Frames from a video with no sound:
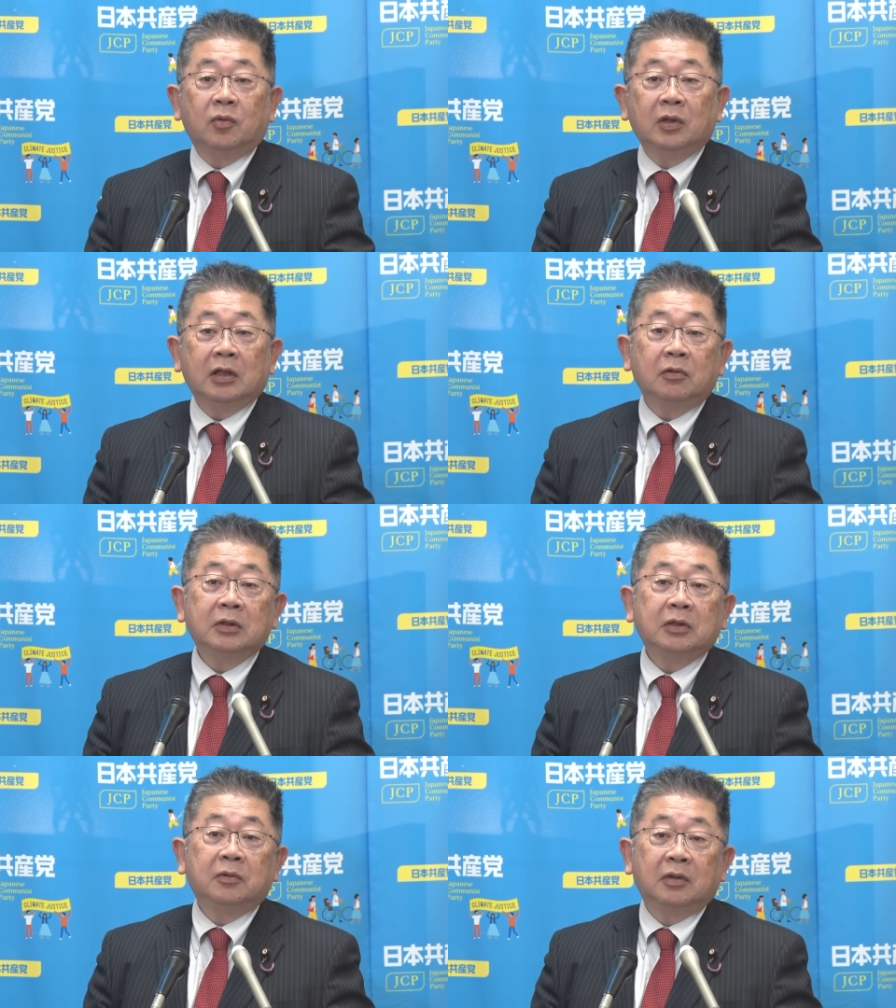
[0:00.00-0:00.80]
これから
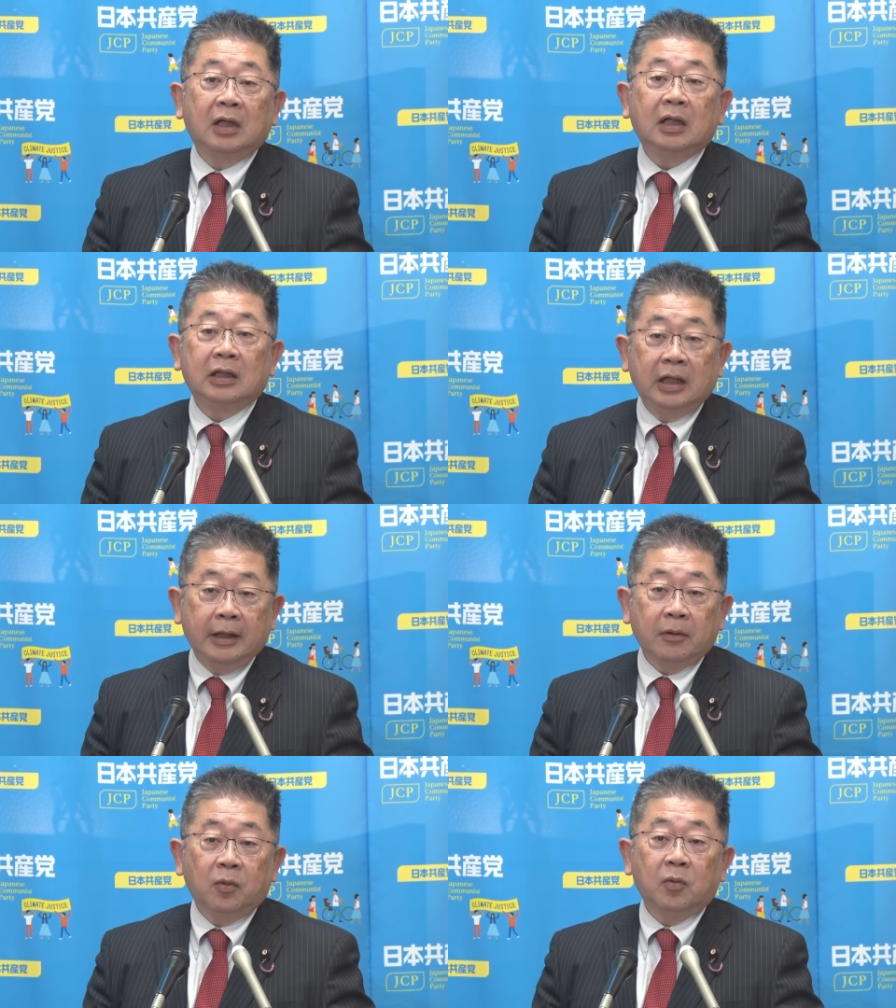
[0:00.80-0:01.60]
の議論の中
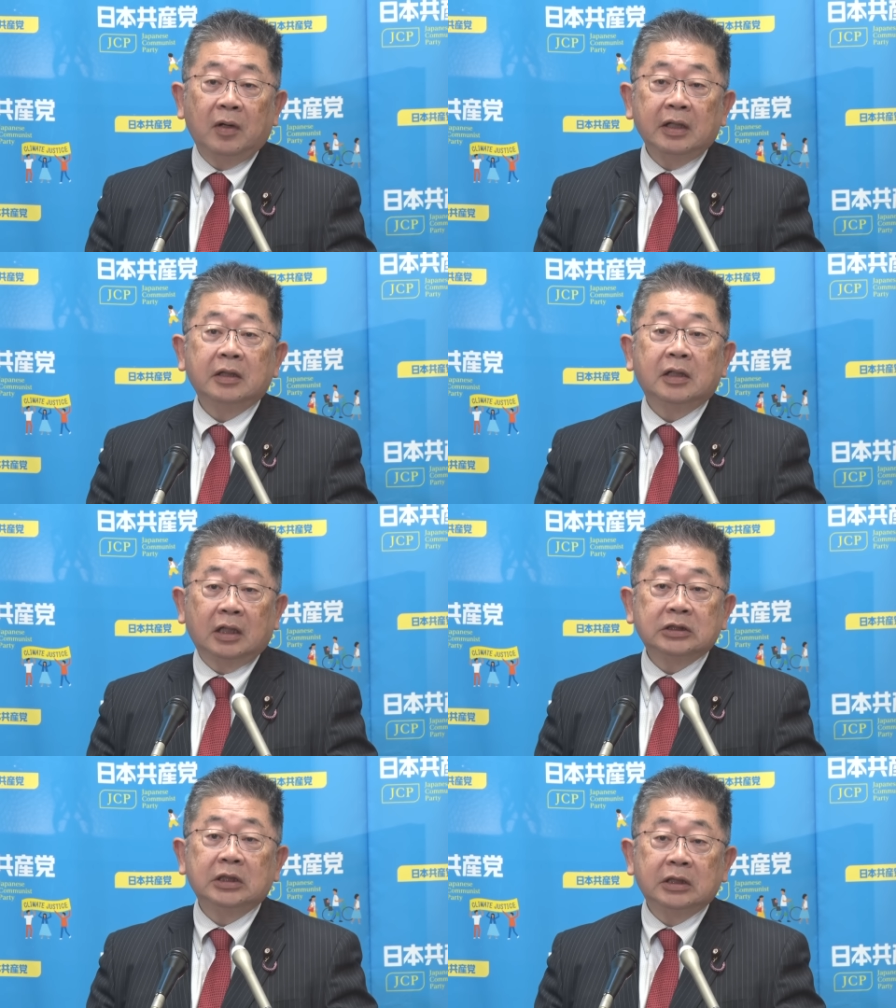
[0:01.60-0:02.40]
で、ここは変
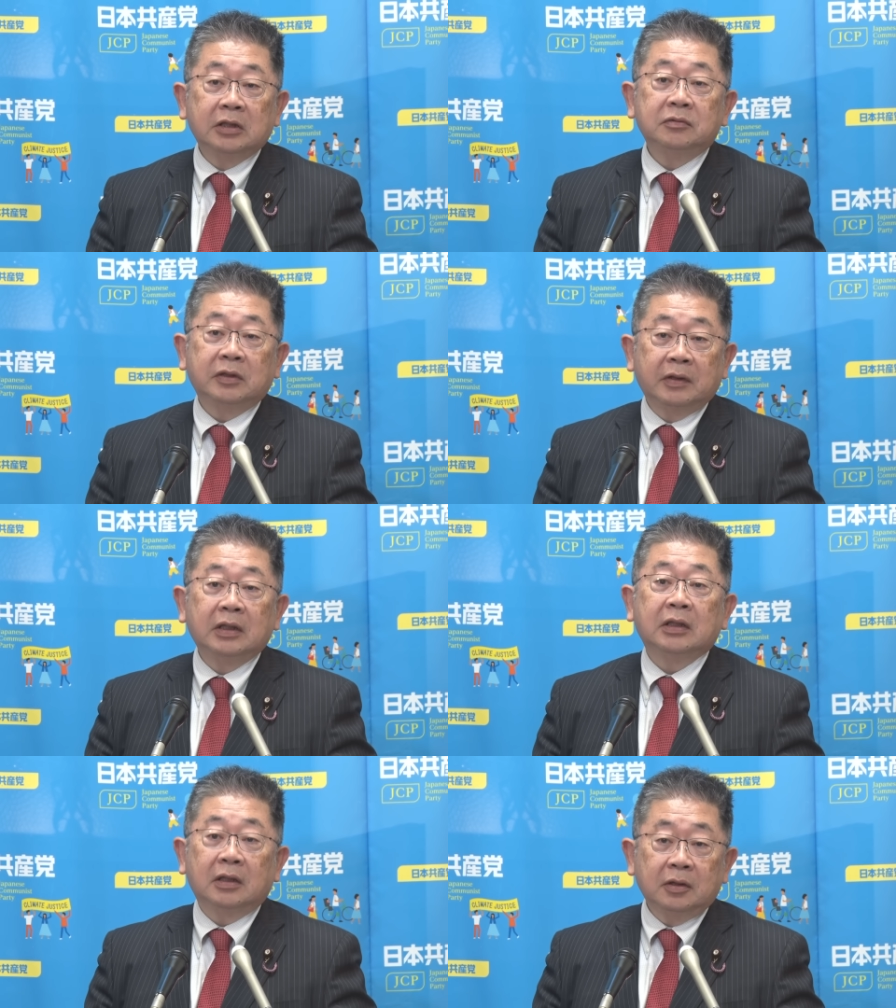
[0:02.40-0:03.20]
化していけるんでは
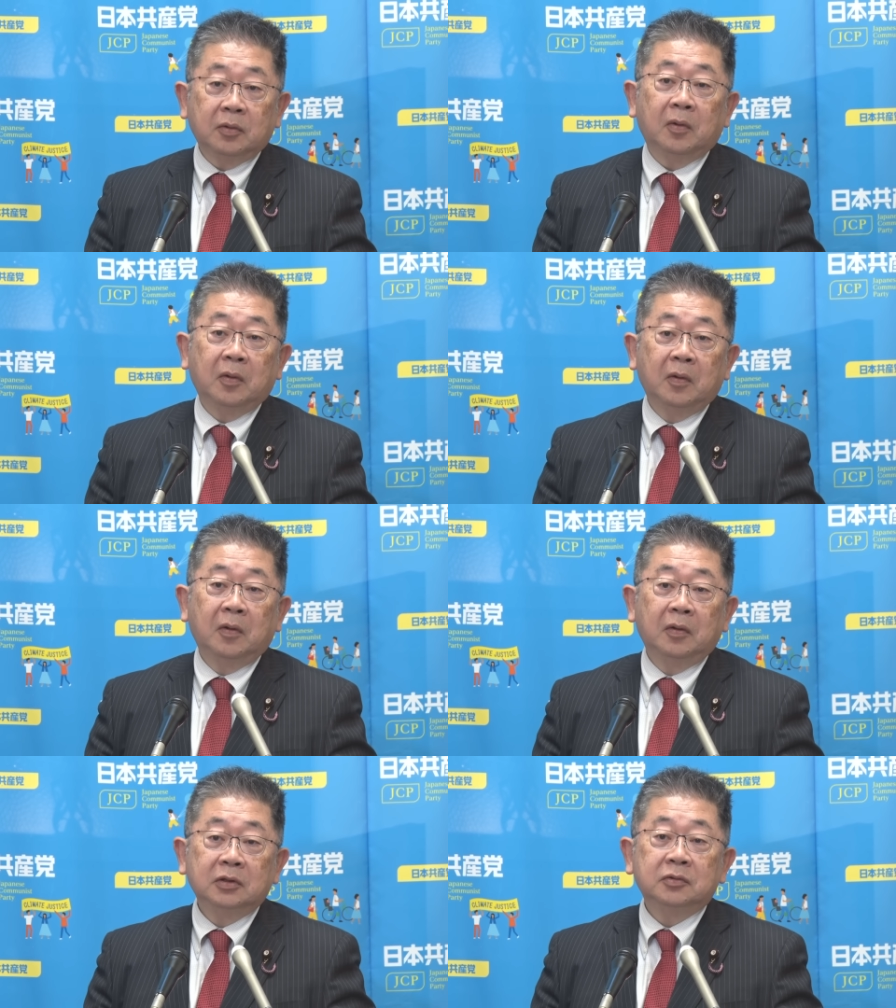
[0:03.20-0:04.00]
ないかなと
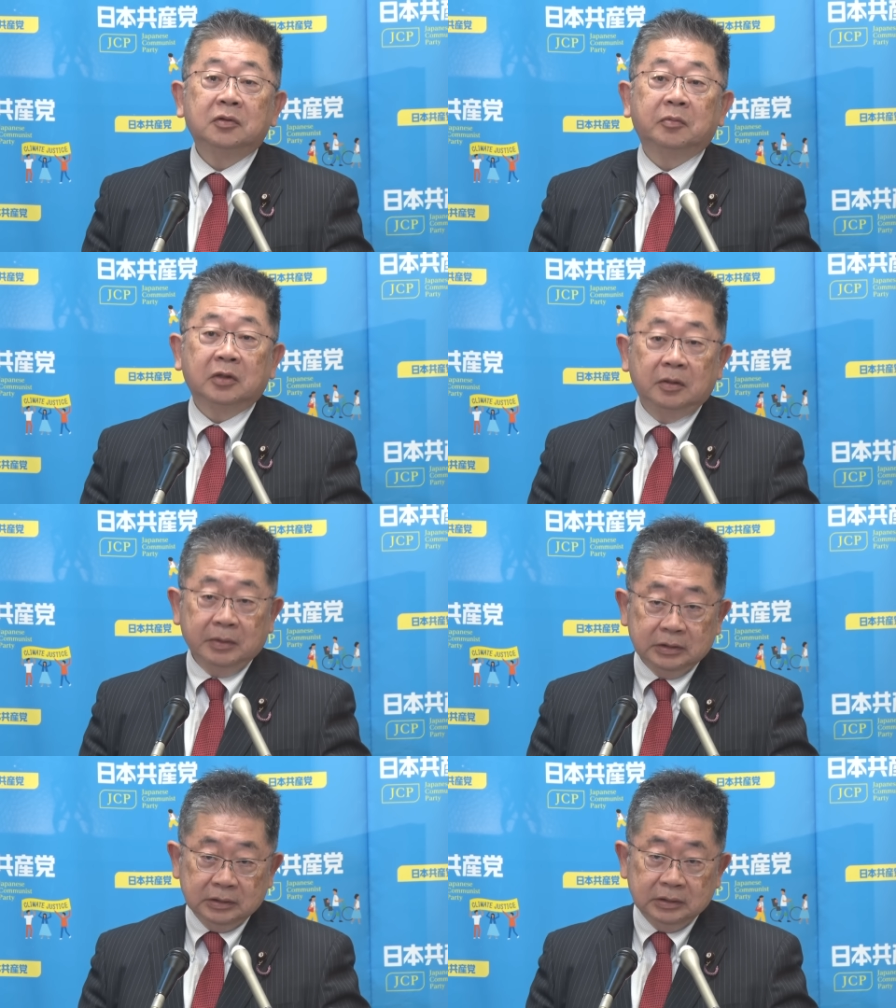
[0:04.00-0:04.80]
いうふうに思ってい
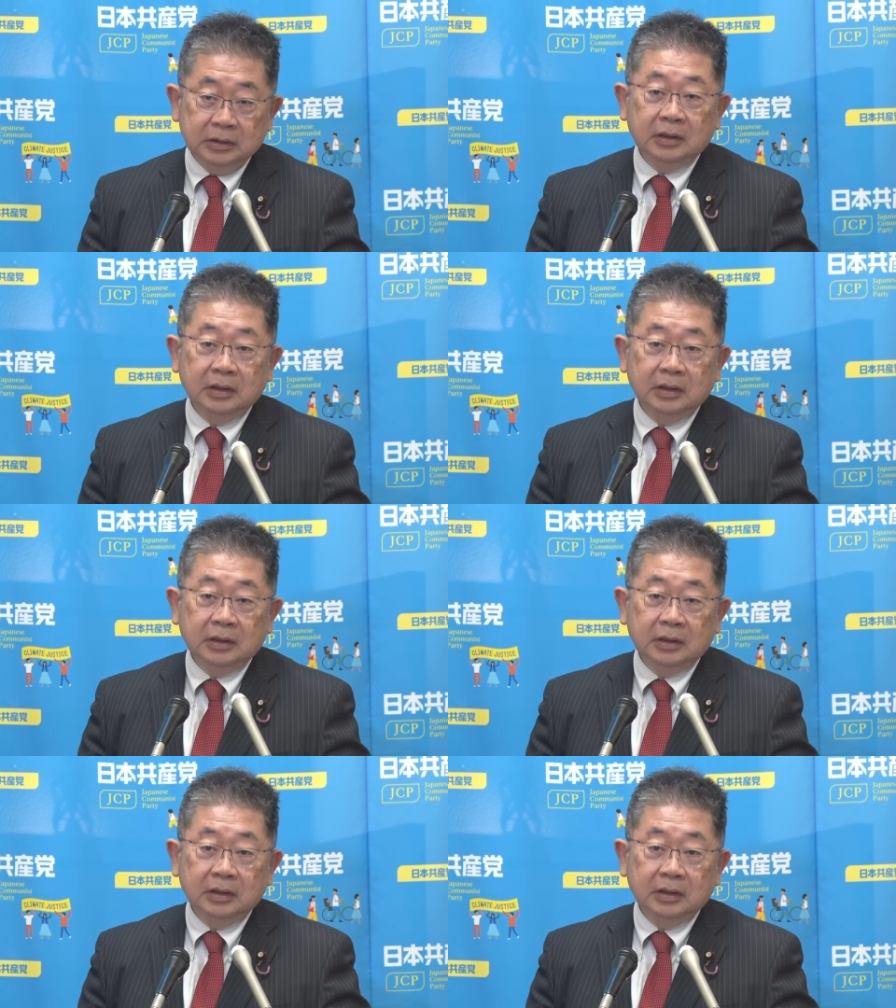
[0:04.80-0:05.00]
ます。